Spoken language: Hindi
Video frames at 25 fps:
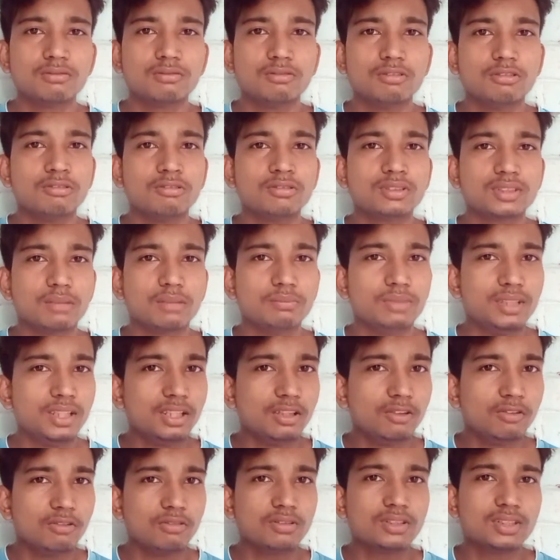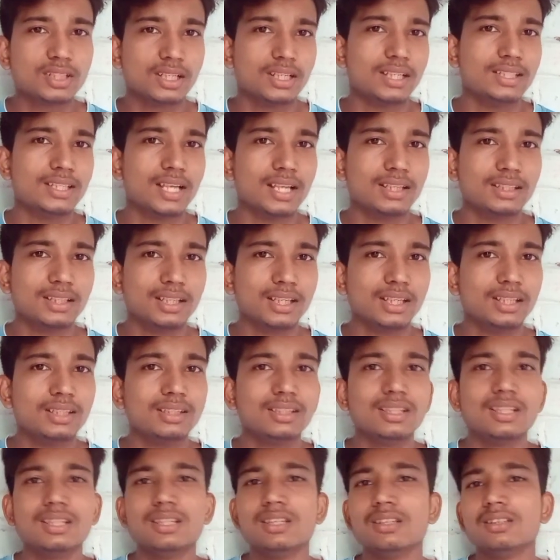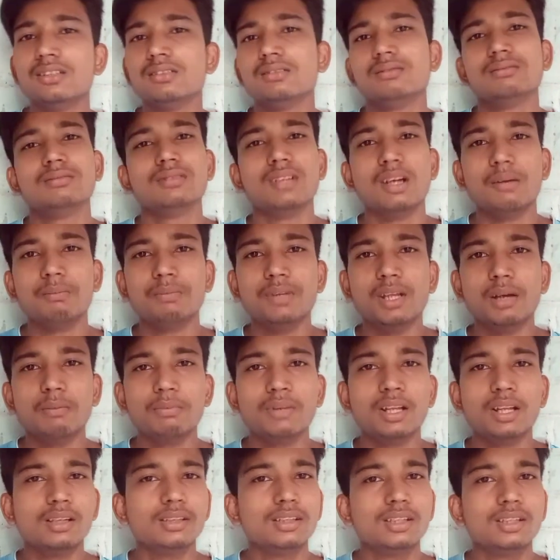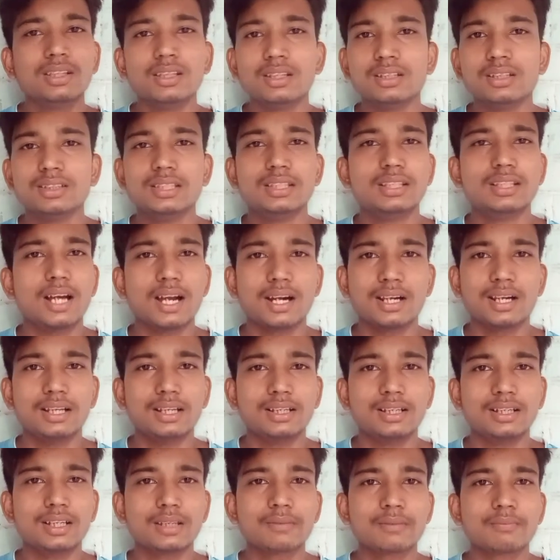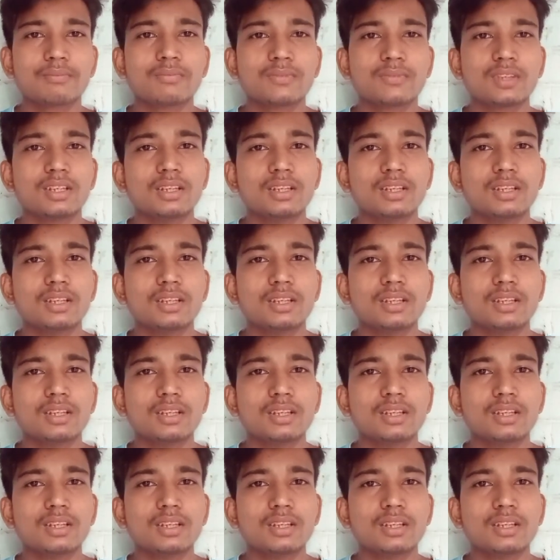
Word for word: वो सभी लोग चले जाते हैं अपना अपना शिकार लेकर